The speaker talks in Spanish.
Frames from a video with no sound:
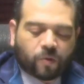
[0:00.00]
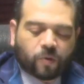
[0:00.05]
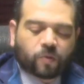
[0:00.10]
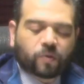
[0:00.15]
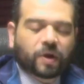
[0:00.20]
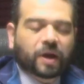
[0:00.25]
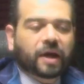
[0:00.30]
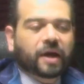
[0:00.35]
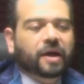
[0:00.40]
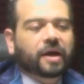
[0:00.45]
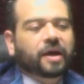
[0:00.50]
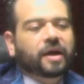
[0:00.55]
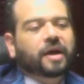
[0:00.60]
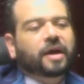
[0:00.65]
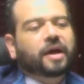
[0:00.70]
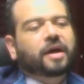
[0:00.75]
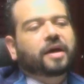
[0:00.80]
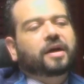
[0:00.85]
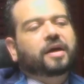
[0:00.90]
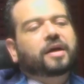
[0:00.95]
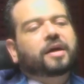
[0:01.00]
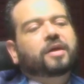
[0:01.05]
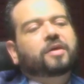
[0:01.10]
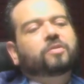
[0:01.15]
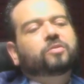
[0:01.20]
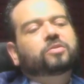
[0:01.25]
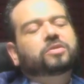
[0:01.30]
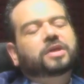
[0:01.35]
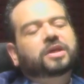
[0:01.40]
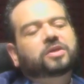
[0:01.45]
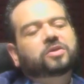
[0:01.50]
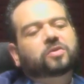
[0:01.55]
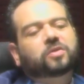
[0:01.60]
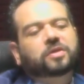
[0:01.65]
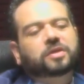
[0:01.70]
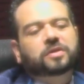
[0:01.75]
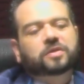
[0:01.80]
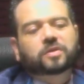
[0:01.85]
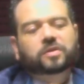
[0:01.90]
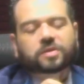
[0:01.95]
como una un
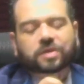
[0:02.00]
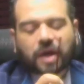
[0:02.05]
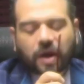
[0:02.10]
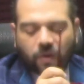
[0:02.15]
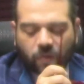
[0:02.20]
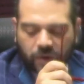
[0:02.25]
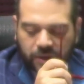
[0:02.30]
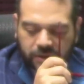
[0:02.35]
techo de dos